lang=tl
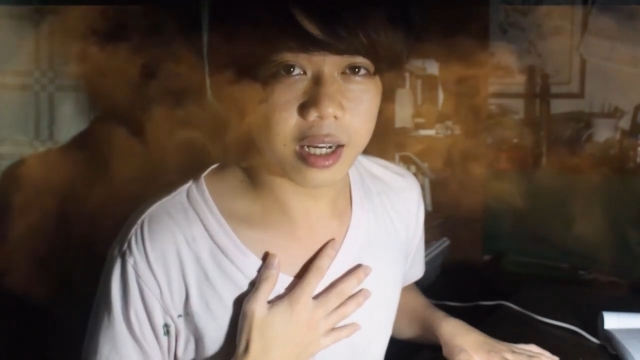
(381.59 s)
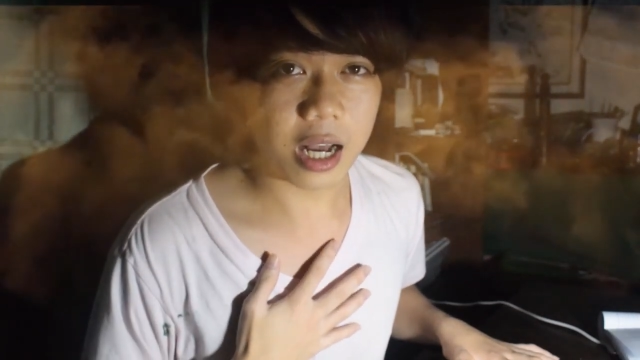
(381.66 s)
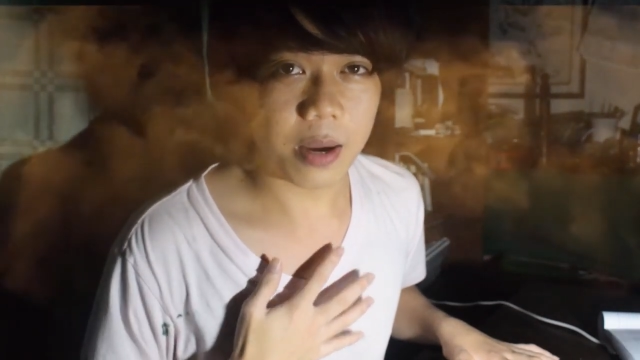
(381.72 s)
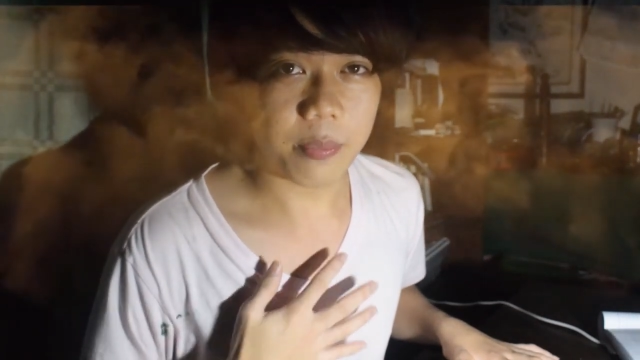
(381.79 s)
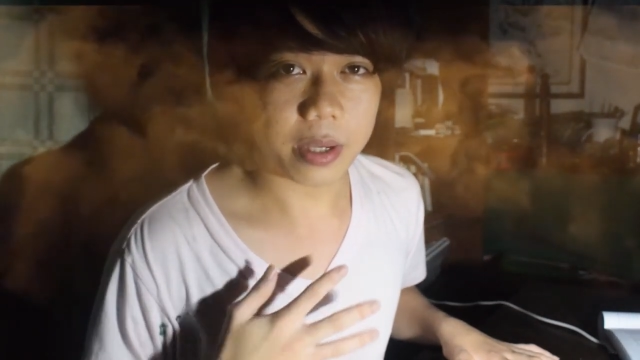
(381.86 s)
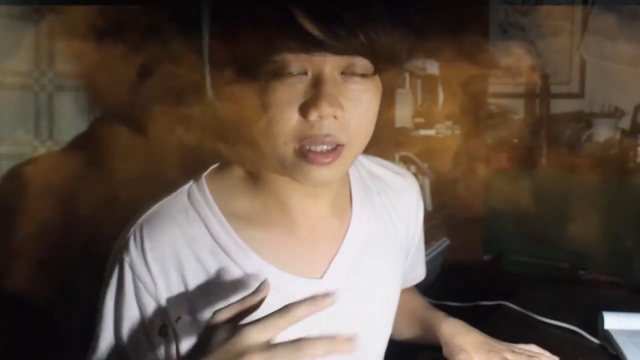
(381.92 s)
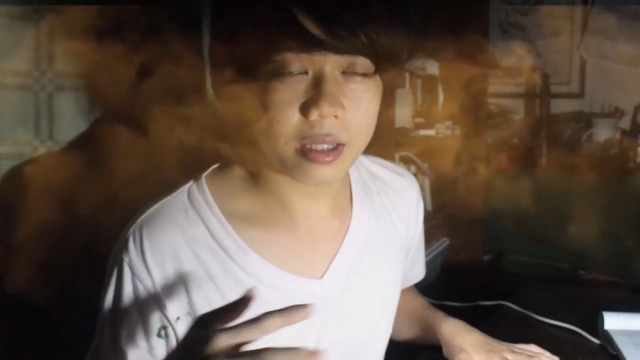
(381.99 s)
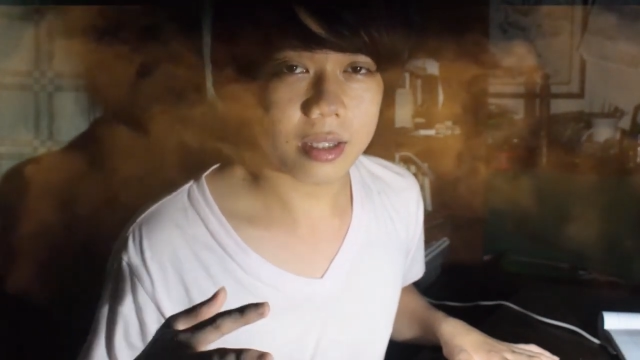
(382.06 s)

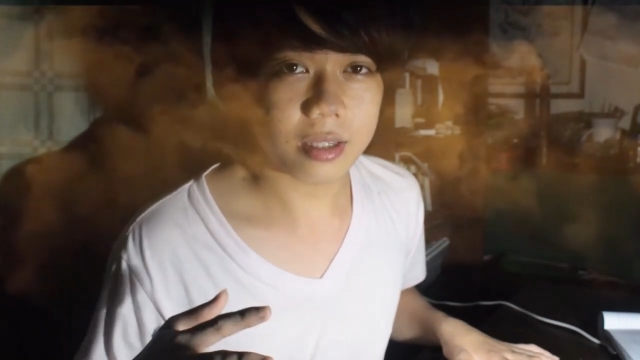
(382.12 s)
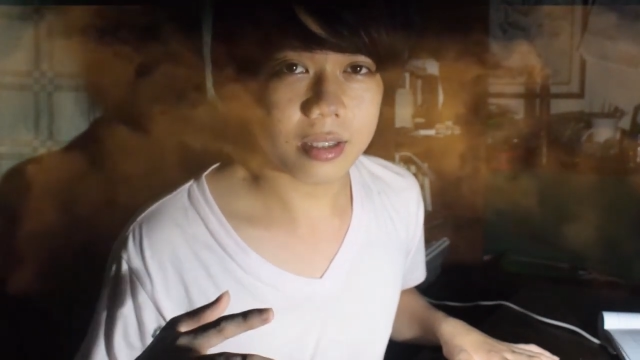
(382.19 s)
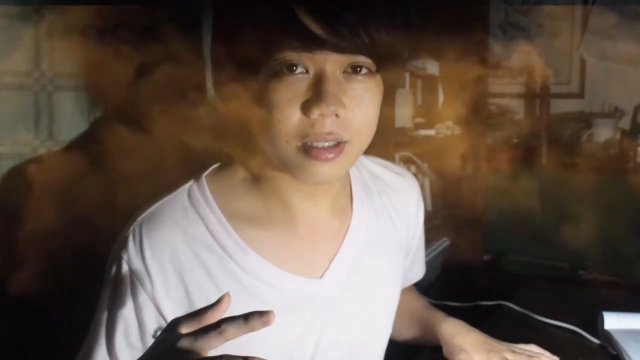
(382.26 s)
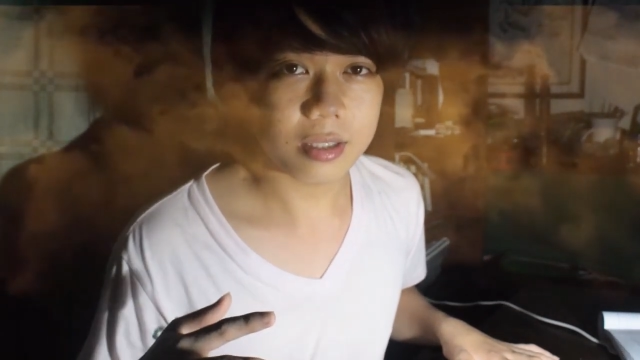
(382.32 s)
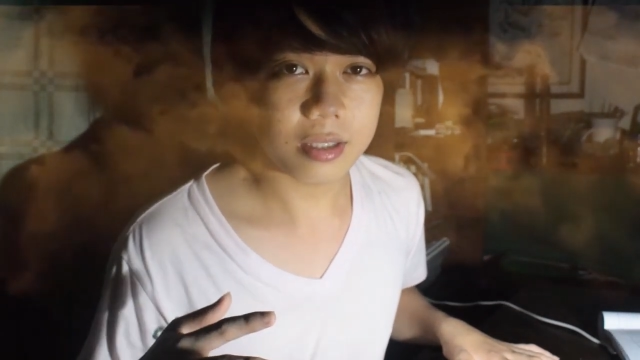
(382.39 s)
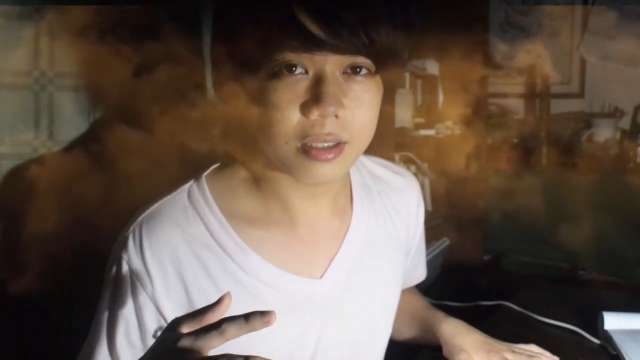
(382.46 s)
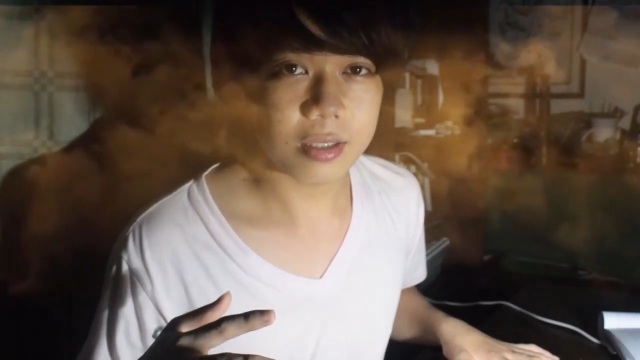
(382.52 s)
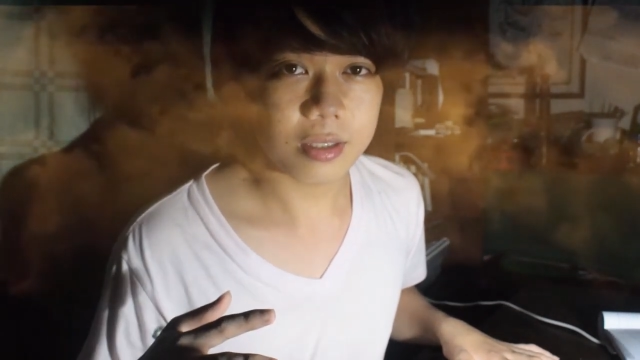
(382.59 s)
gamit
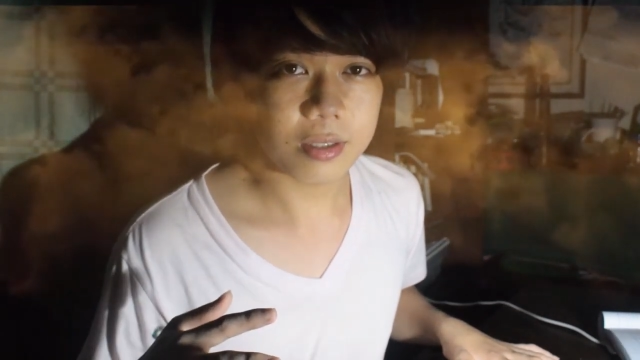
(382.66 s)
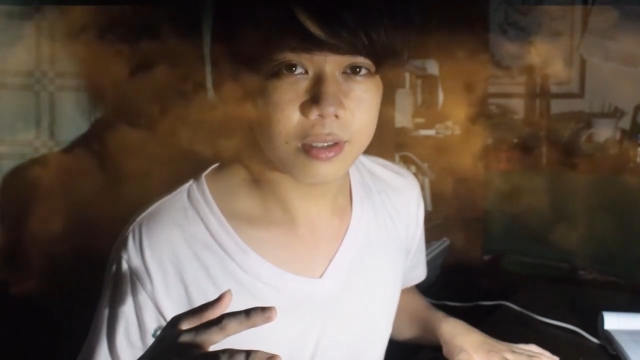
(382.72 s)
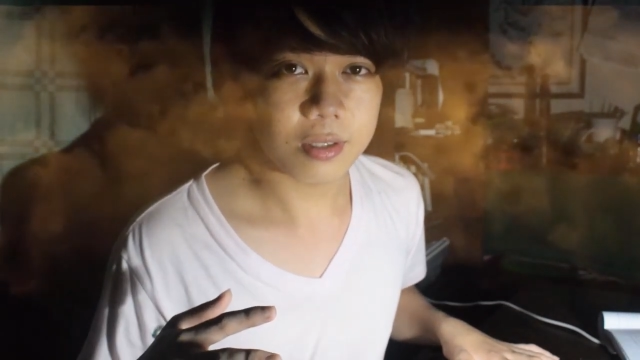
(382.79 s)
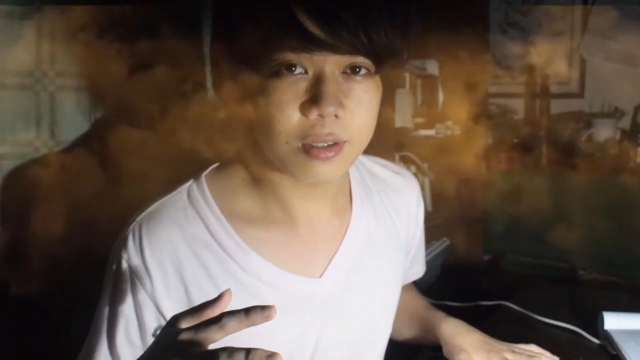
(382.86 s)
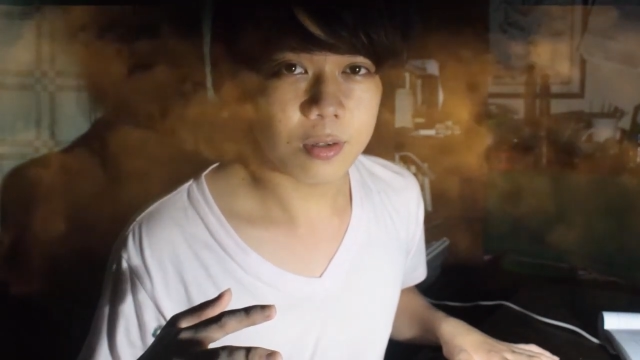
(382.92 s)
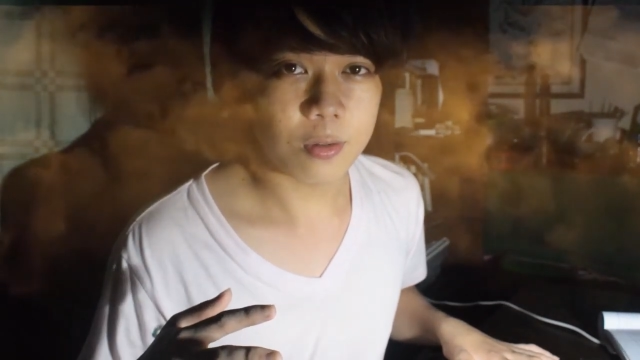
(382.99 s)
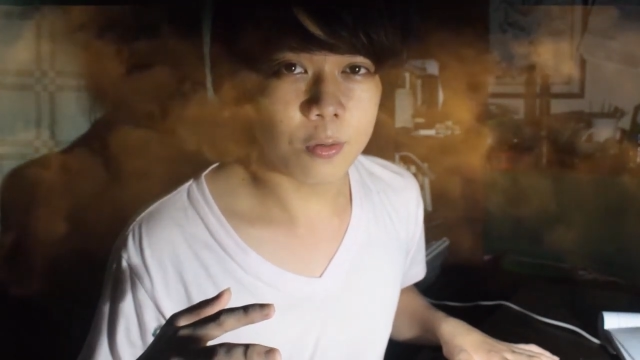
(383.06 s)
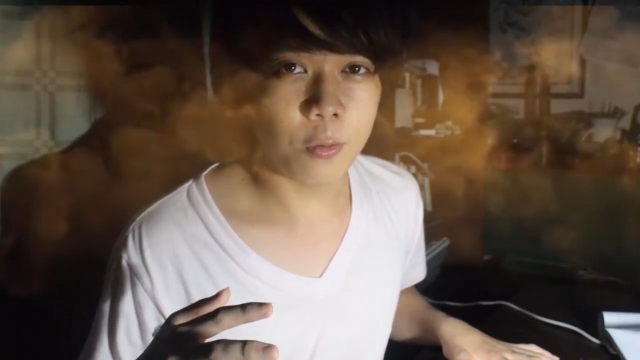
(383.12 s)

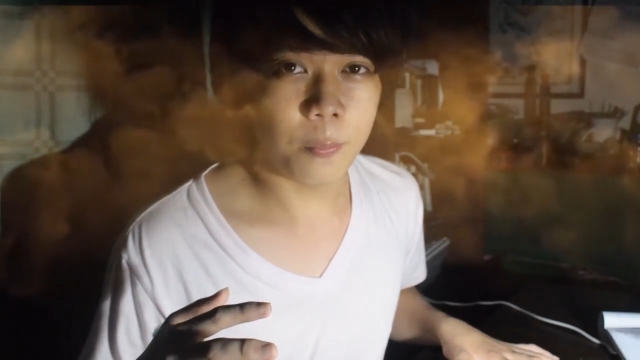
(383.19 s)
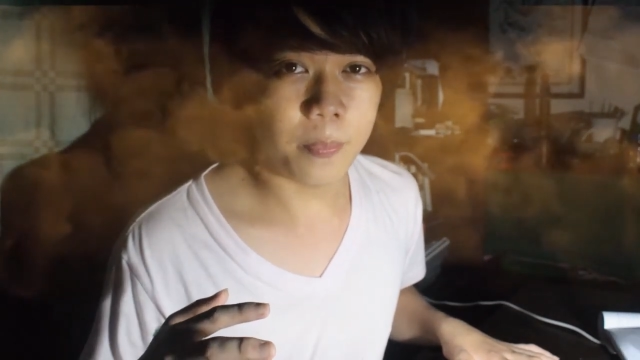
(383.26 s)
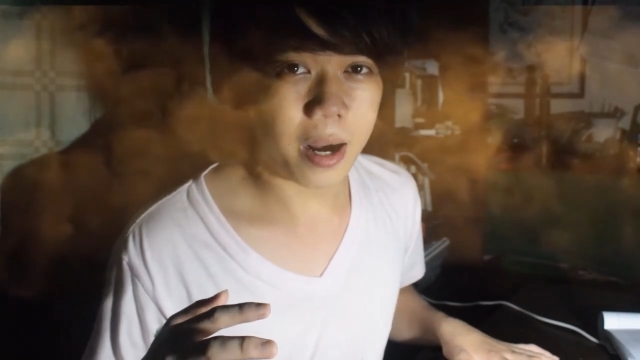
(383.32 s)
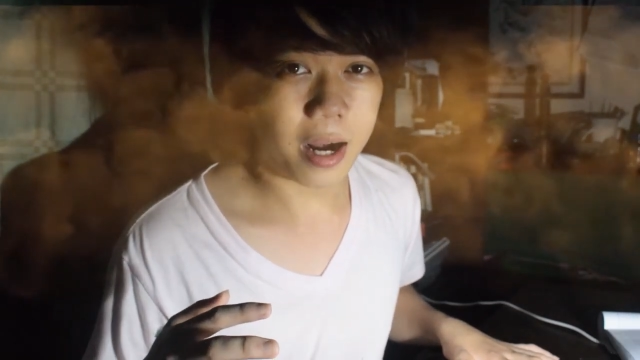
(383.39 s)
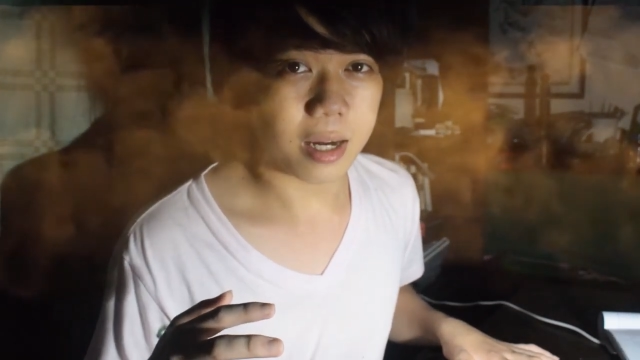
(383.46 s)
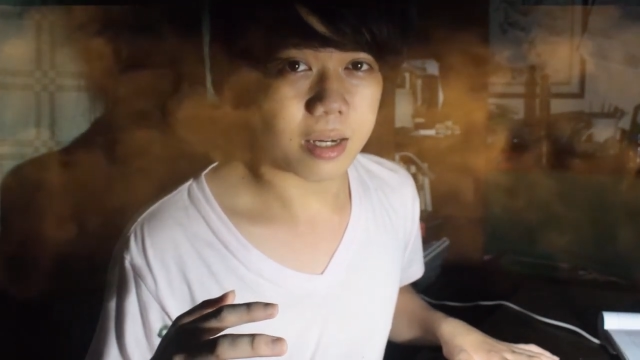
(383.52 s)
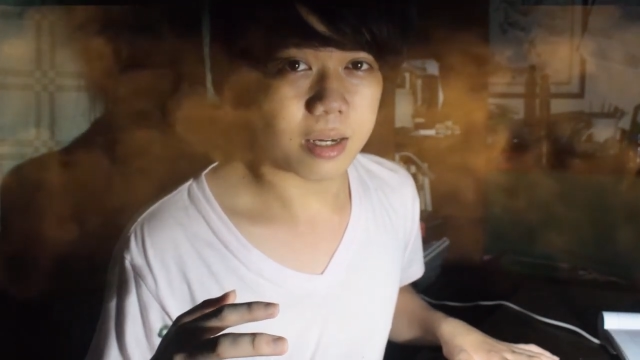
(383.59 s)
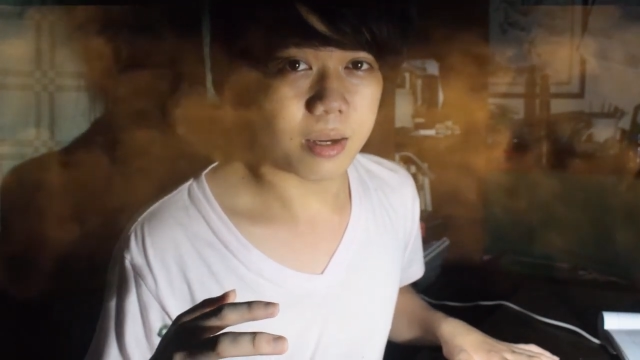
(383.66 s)
upang